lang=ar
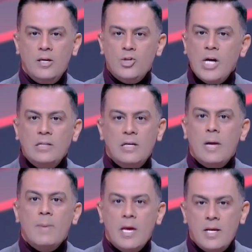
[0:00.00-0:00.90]
شكل
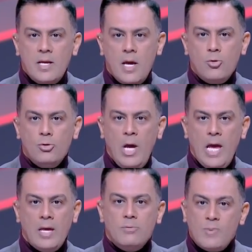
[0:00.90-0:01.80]
الجماهيريه هيكون
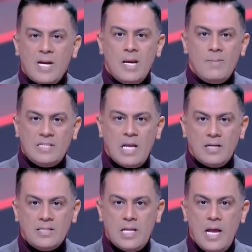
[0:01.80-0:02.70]
نوعها ايه مش بتكلم بس على
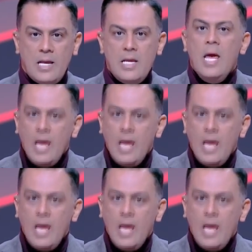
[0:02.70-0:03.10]
انجازات الاهلي